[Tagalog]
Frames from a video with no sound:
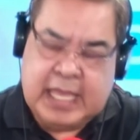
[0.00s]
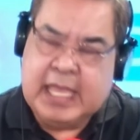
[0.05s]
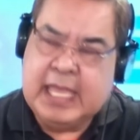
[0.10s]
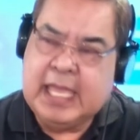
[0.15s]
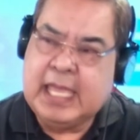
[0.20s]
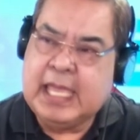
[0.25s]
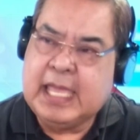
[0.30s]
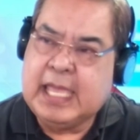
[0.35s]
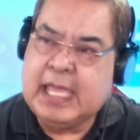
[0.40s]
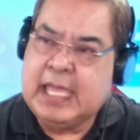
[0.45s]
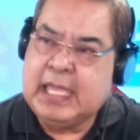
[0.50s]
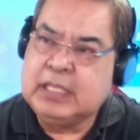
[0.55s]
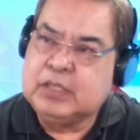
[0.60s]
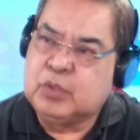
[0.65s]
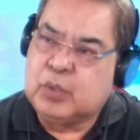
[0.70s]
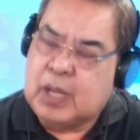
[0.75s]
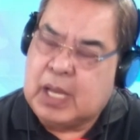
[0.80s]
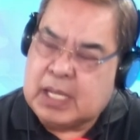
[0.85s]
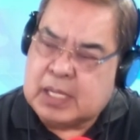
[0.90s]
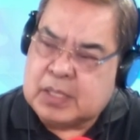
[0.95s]
Eh,
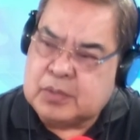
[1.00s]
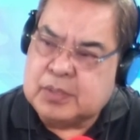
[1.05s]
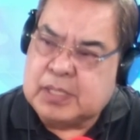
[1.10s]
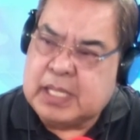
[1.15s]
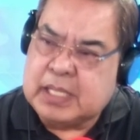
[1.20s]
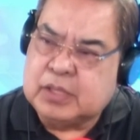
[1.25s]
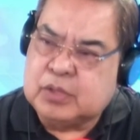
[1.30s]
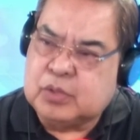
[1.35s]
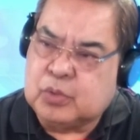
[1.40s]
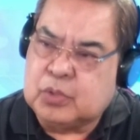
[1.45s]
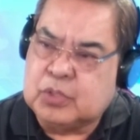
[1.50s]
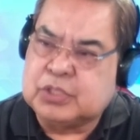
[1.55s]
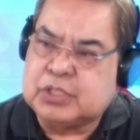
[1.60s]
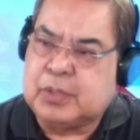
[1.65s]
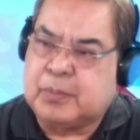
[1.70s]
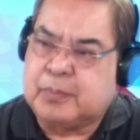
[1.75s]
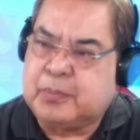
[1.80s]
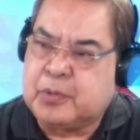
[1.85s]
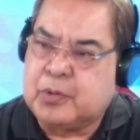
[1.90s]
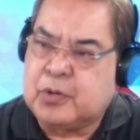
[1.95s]
itong araw na ito,
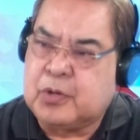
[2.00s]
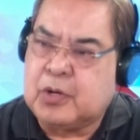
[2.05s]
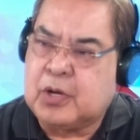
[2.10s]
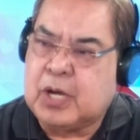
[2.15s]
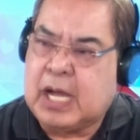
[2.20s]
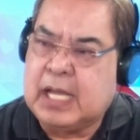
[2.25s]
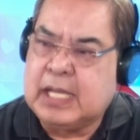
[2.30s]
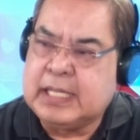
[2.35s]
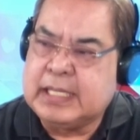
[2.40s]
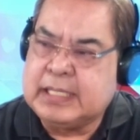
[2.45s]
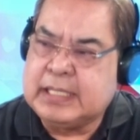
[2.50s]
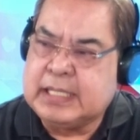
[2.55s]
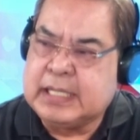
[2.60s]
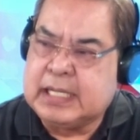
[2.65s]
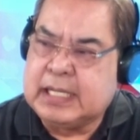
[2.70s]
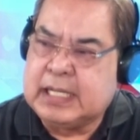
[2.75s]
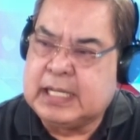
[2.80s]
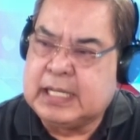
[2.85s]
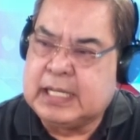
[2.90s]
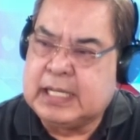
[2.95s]
siya po
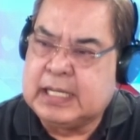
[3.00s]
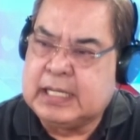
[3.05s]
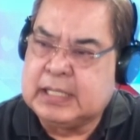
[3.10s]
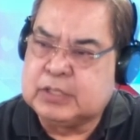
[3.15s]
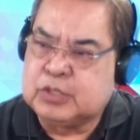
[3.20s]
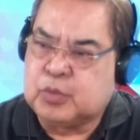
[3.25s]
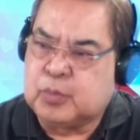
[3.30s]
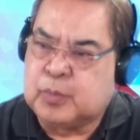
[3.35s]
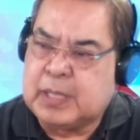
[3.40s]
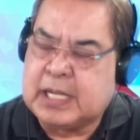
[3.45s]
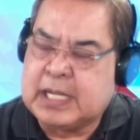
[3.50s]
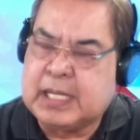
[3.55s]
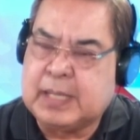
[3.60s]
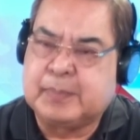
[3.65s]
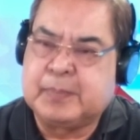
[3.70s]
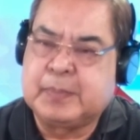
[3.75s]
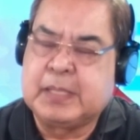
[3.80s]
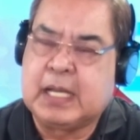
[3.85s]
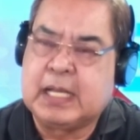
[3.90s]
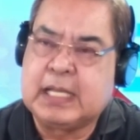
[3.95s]
ay uh,
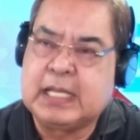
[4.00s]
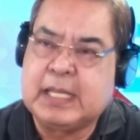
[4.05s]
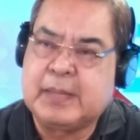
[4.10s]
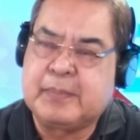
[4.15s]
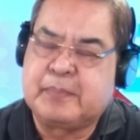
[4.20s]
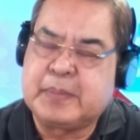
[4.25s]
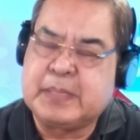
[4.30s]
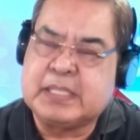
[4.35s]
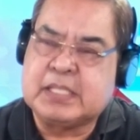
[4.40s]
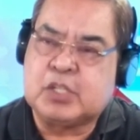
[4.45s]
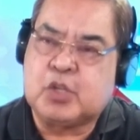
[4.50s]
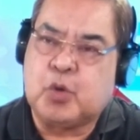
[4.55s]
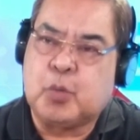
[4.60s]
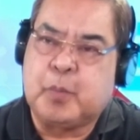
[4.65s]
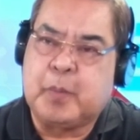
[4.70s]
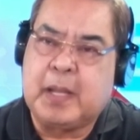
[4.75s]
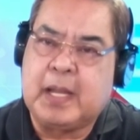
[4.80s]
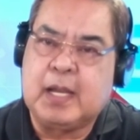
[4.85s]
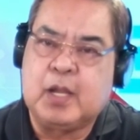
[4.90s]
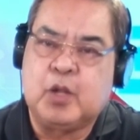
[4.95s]
tumanggap ng
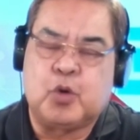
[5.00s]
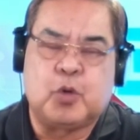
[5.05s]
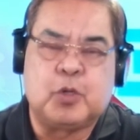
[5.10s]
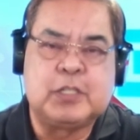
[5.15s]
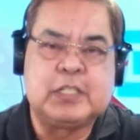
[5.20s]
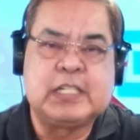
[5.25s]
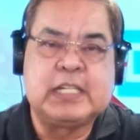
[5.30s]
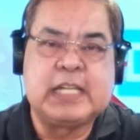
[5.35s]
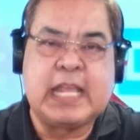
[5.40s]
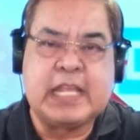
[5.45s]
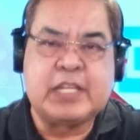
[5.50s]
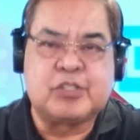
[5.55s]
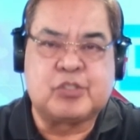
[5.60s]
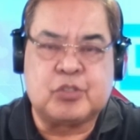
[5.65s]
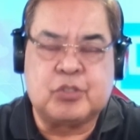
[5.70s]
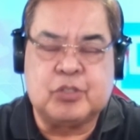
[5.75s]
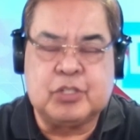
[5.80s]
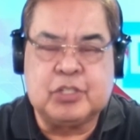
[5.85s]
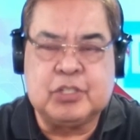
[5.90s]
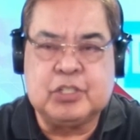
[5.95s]
Episcopal
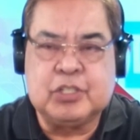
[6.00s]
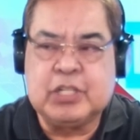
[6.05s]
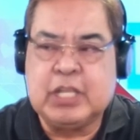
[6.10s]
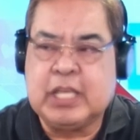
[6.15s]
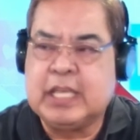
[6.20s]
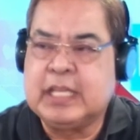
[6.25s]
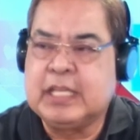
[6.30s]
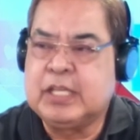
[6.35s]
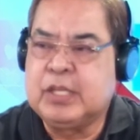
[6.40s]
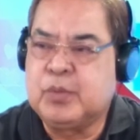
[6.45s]
Ordination.